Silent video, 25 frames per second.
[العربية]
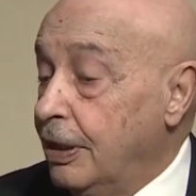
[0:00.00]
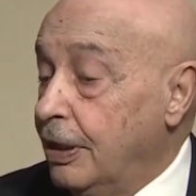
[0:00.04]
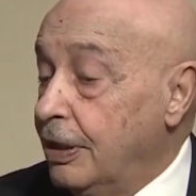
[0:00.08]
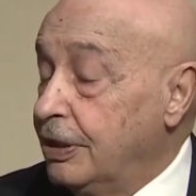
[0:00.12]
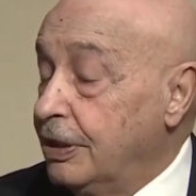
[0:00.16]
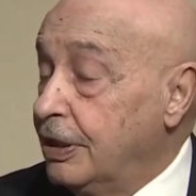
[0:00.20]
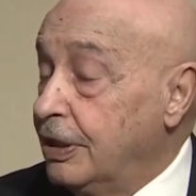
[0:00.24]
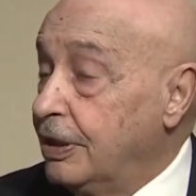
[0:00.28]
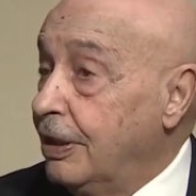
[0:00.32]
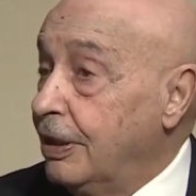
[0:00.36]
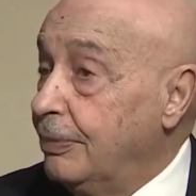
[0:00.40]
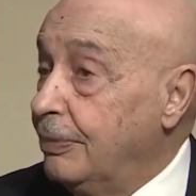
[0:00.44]

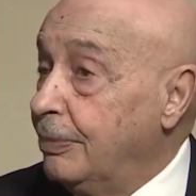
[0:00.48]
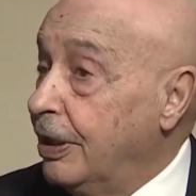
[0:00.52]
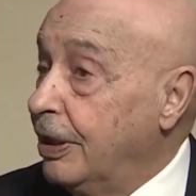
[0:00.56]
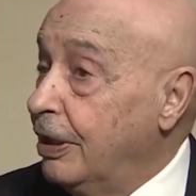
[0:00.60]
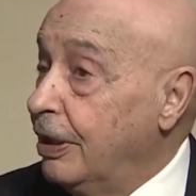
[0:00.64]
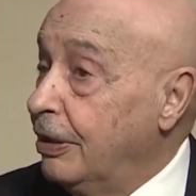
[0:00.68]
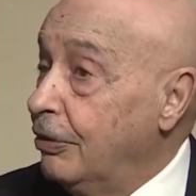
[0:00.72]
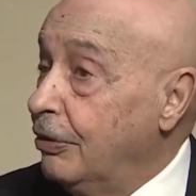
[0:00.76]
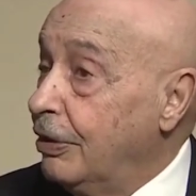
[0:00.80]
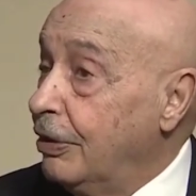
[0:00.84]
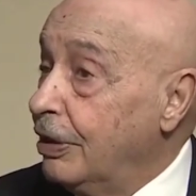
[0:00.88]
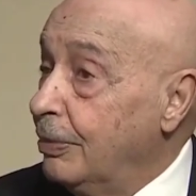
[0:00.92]
الجيش الليبي
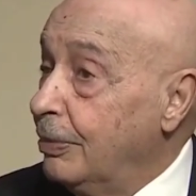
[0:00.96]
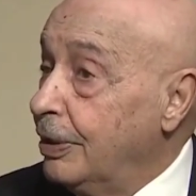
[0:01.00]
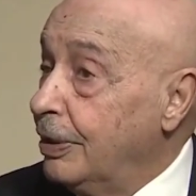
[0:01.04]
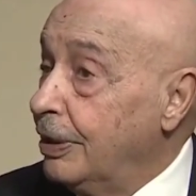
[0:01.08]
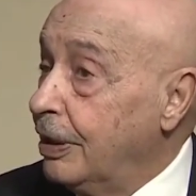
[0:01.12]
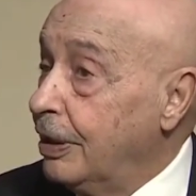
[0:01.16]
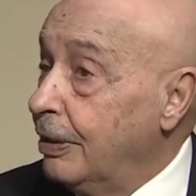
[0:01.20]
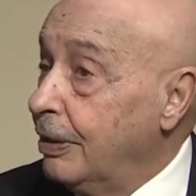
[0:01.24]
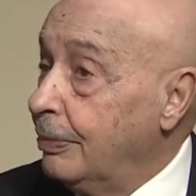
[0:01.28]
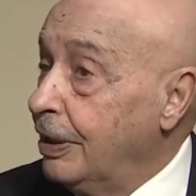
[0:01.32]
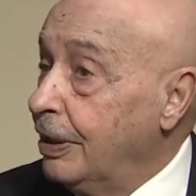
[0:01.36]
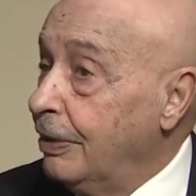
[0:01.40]
كان يحارب
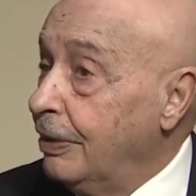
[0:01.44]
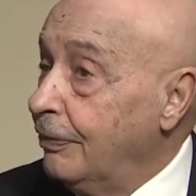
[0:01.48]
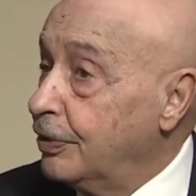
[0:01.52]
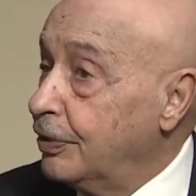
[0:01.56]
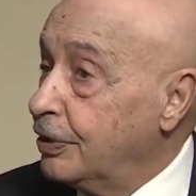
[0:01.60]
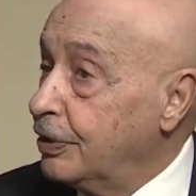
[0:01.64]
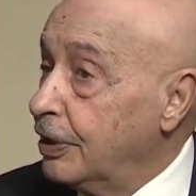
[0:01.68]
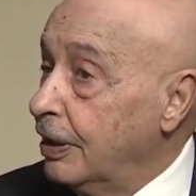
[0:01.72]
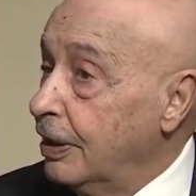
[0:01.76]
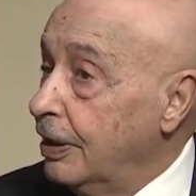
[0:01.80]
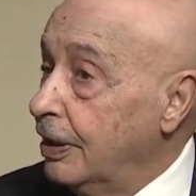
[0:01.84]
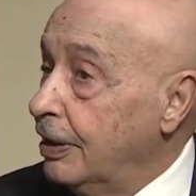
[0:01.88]
الارهابيين
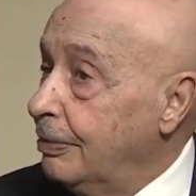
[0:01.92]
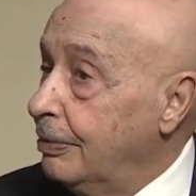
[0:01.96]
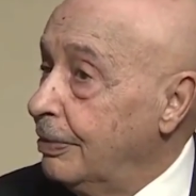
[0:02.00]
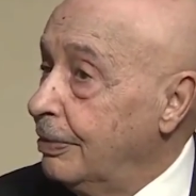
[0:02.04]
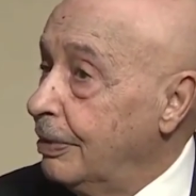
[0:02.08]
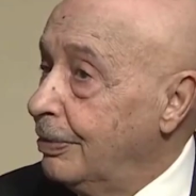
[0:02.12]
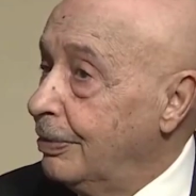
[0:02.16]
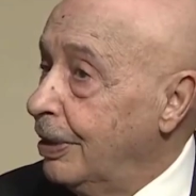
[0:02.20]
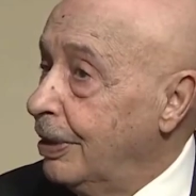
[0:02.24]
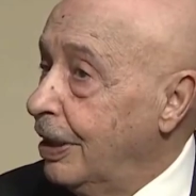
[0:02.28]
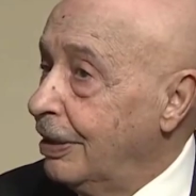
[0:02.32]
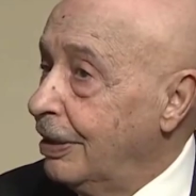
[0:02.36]
في شرق
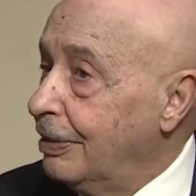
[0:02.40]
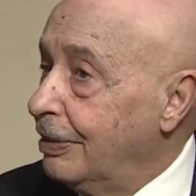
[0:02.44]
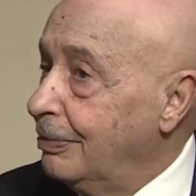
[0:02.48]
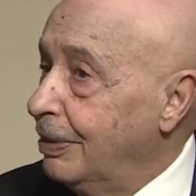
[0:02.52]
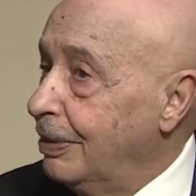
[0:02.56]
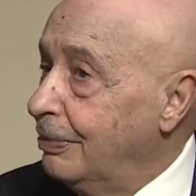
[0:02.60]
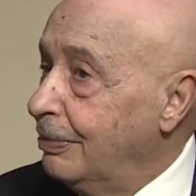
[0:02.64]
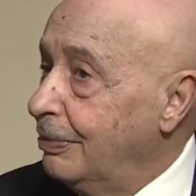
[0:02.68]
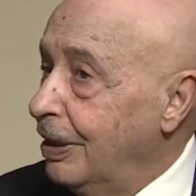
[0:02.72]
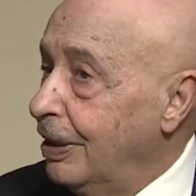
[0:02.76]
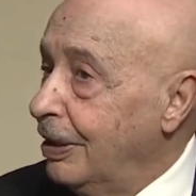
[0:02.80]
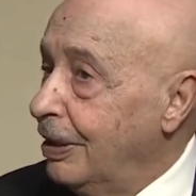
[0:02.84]
ليبيا ما يحارب
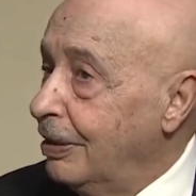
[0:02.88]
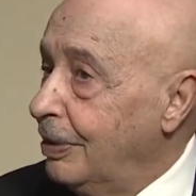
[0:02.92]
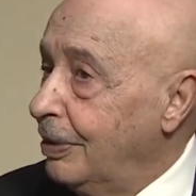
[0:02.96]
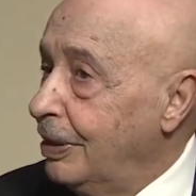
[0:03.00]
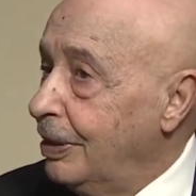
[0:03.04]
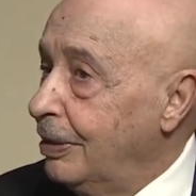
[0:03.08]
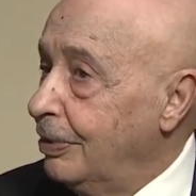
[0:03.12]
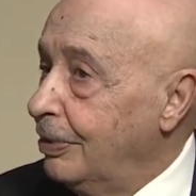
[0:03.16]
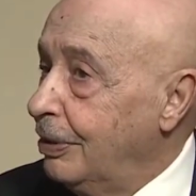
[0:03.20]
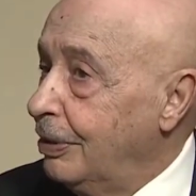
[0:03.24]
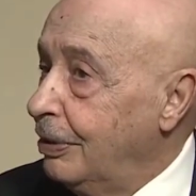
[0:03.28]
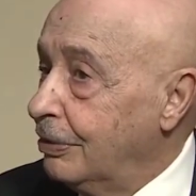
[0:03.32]
ما يحارب
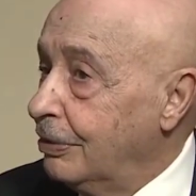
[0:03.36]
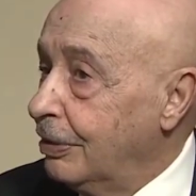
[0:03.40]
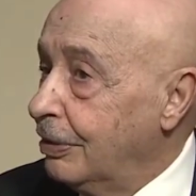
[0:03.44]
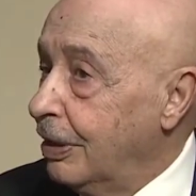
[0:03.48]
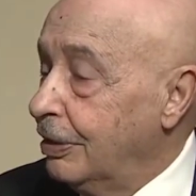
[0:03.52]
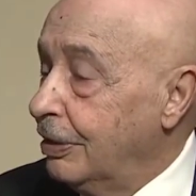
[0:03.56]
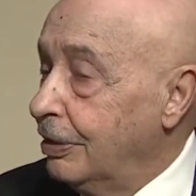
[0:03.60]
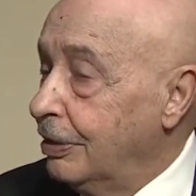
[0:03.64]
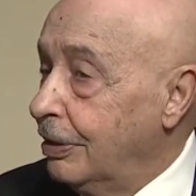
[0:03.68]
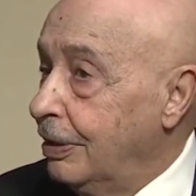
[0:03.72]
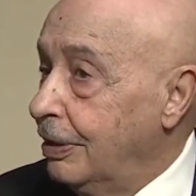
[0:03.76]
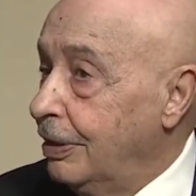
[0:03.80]
الليبيين
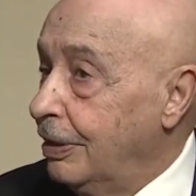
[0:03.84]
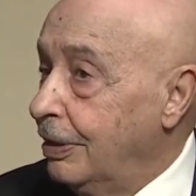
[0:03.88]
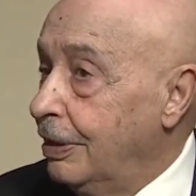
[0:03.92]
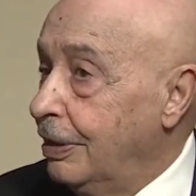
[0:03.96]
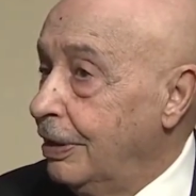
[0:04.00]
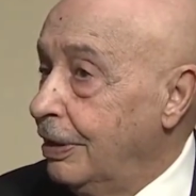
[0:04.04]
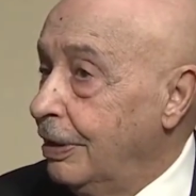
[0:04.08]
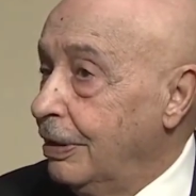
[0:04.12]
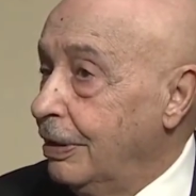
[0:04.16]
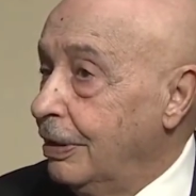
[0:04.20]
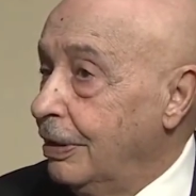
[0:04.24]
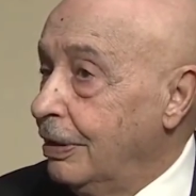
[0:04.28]
طرد
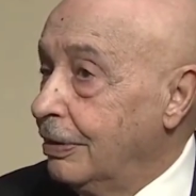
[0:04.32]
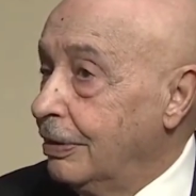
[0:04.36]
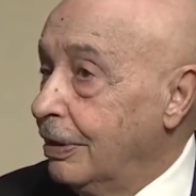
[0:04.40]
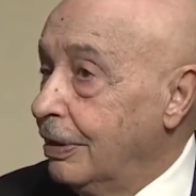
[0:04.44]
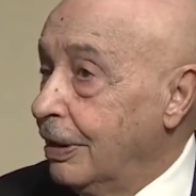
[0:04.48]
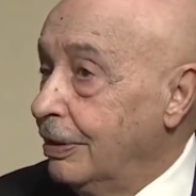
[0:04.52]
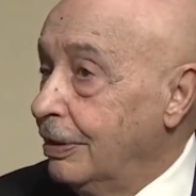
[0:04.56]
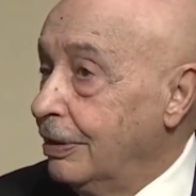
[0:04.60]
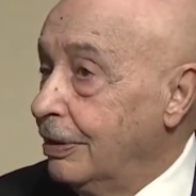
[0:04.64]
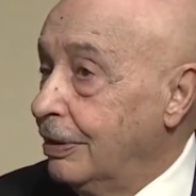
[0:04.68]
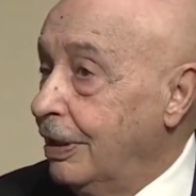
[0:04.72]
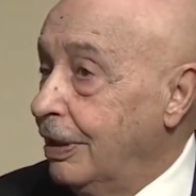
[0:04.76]

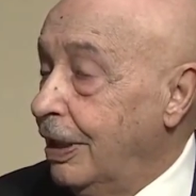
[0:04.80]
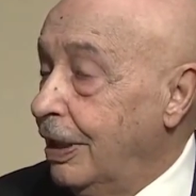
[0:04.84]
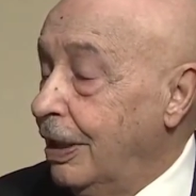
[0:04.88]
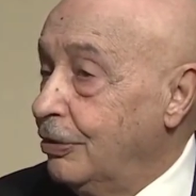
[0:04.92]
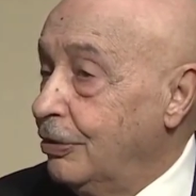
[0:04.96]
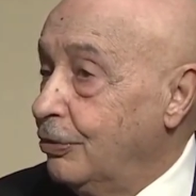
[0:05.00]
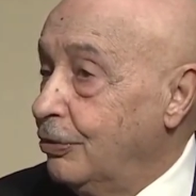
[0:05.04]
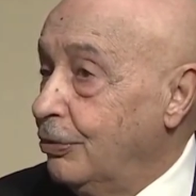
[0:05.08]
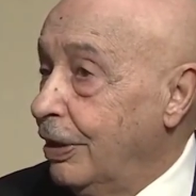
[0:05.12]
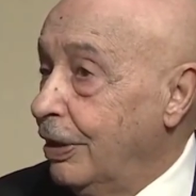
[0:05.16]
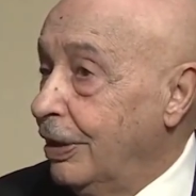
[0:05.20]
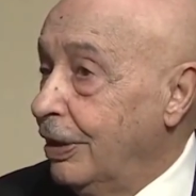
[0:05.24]
طرد
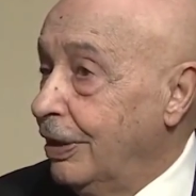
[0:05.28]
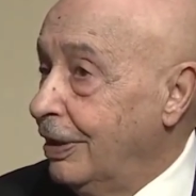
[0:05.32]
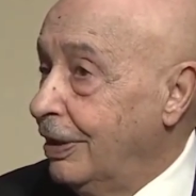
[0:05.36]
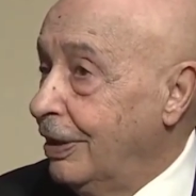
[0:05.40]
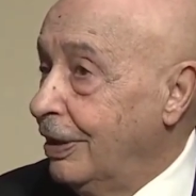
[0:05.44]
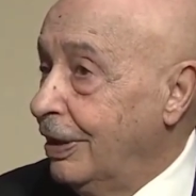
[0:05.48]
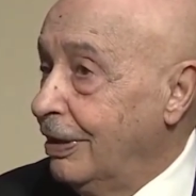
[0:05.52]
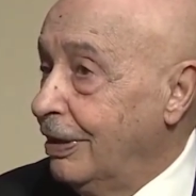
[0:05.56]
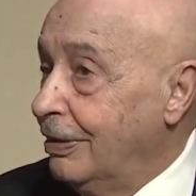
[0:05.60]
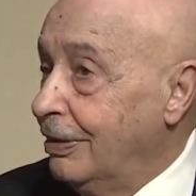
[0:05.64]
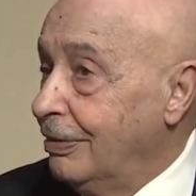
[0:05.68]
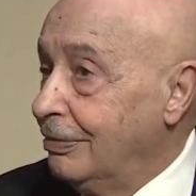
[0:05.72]
داعش
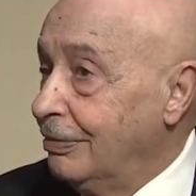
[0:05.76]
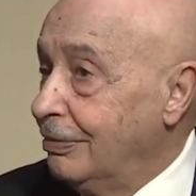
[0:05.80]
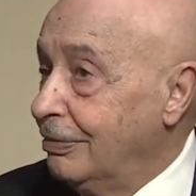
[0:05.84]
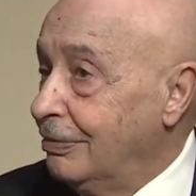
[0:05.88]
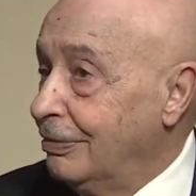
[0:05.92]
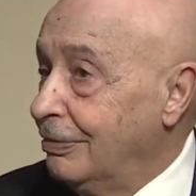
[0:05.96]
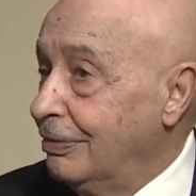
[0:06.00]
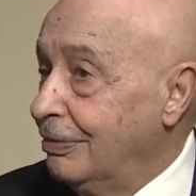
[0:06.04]
وغيرها